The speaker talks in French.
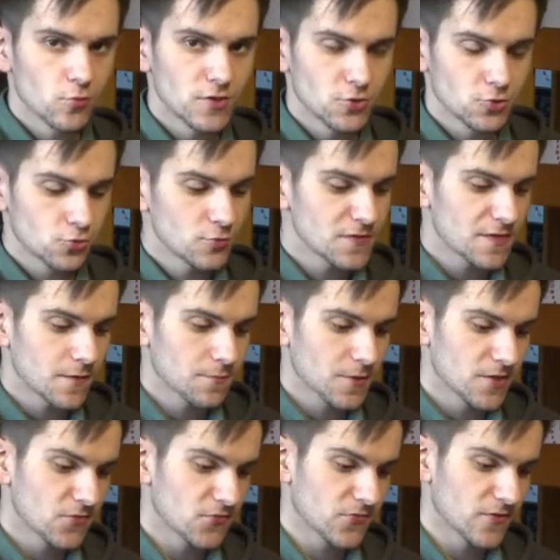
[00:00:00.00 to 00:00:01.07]
On a juste
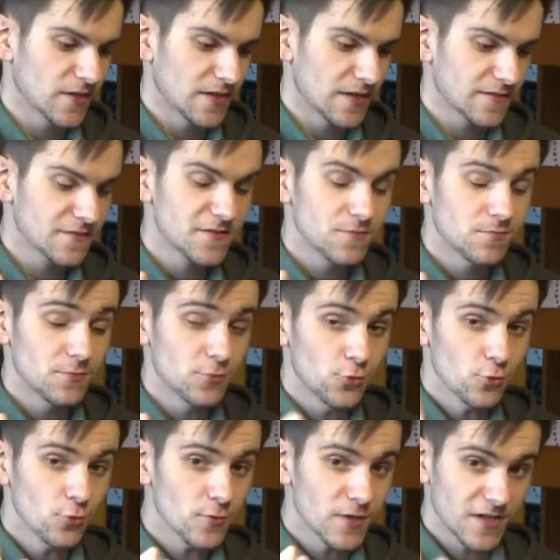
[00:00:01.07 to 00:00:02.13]
après fait un type
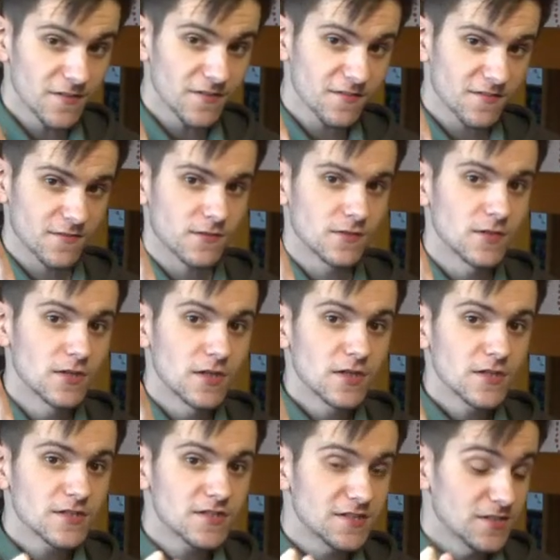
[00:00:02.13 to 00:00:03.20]
2S
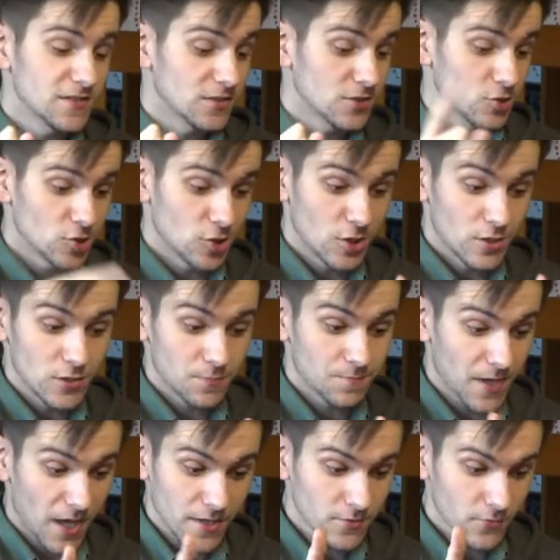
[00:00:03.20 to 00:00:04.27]
qui est
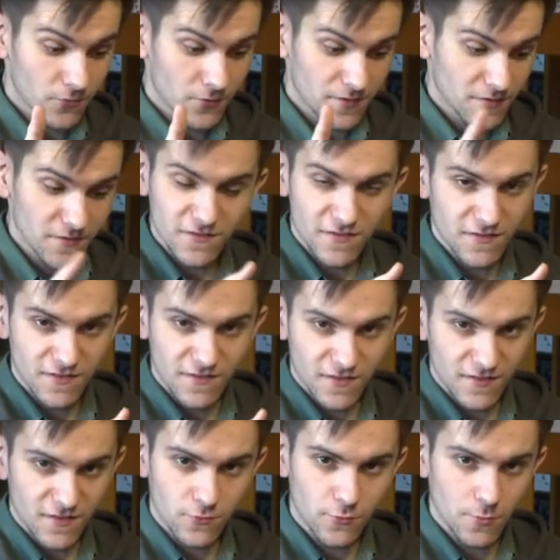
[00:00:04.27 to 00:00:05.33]
pareil en fait, hein. c'est
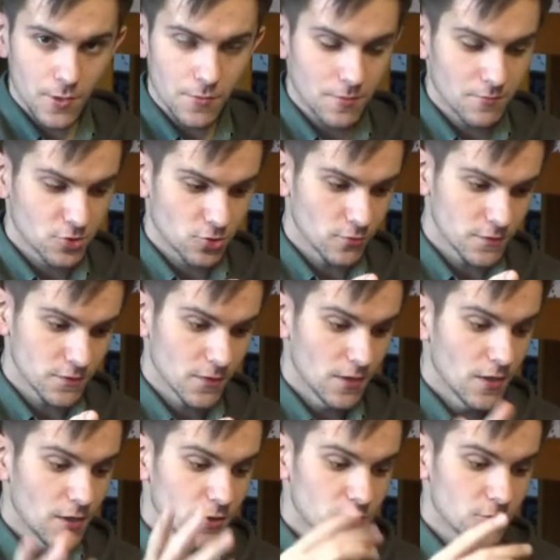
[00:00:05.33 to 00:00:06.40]
exactement la même chose,
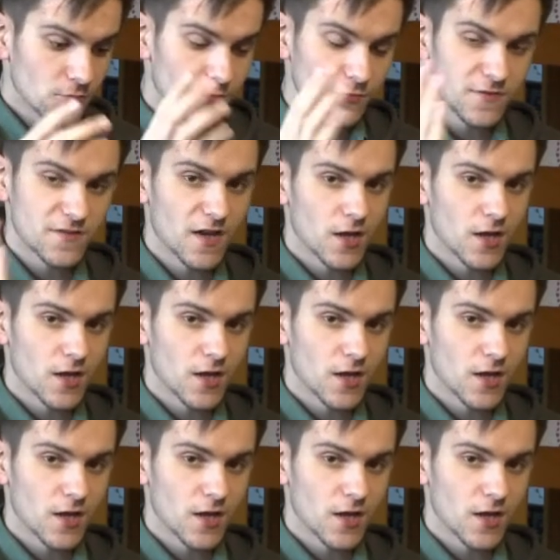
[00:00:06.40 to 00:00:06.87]
sauf que ça